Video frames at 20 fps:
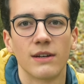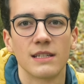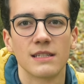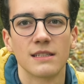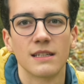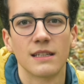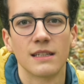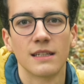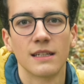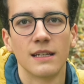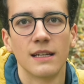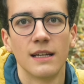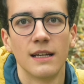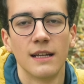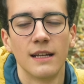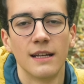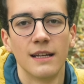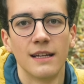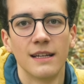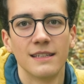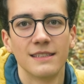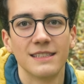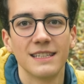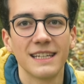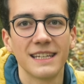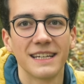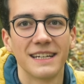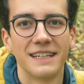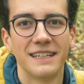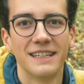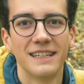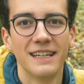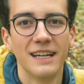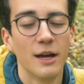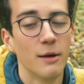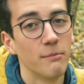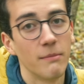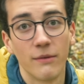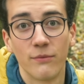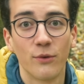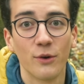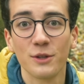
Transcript: Sicher. Sicher. Mein ja.